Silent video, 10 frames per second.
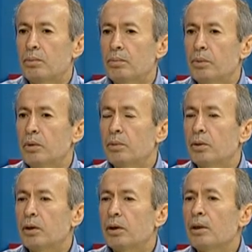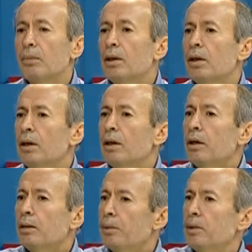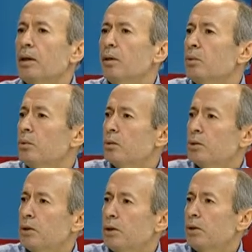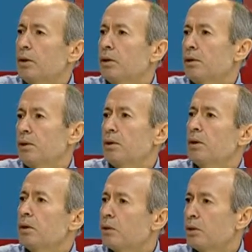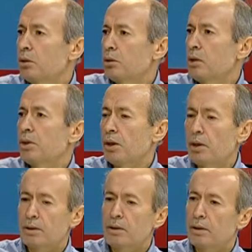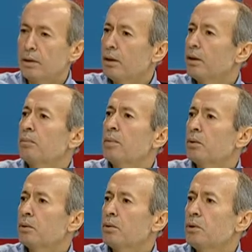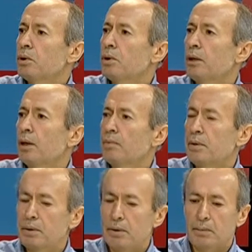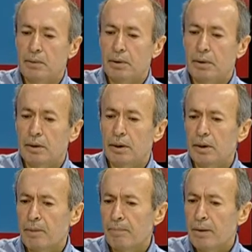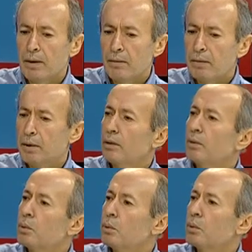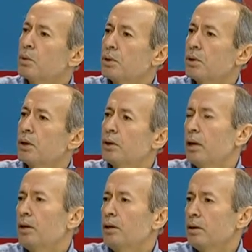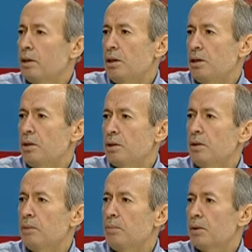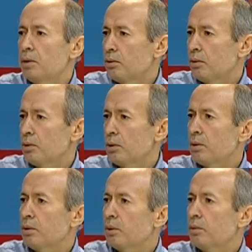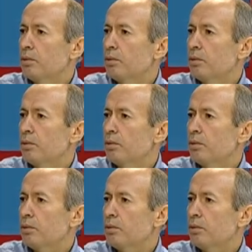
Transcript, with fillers: bölümü olarak ama medikal onkolojinin yaklaşık 2 yıllık süreç içerisinde yanına patolojinin gelmesiyle birlikte ve onkolojik cerrahinin de geliştirilmesi özellikle öyle